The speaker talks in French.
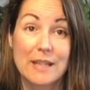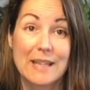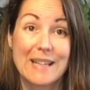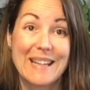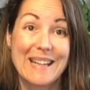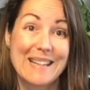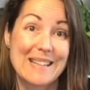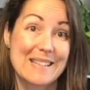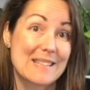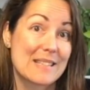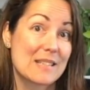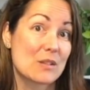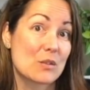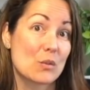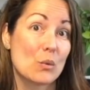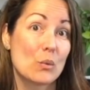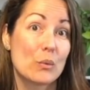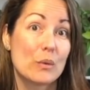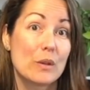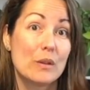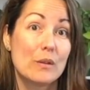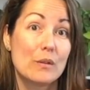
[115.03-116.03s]
et à la
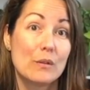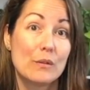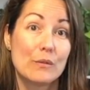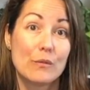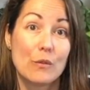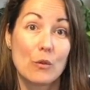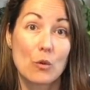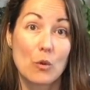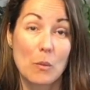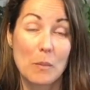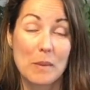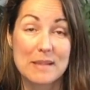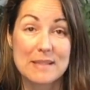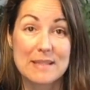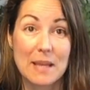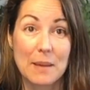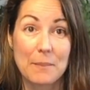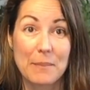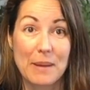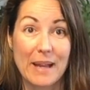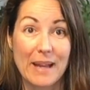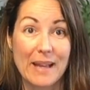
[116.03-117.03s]
saison ils vont commencer à
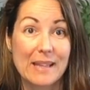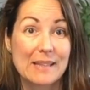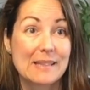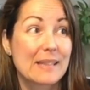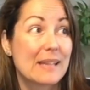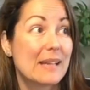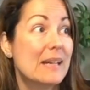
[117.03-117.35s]
apparaître.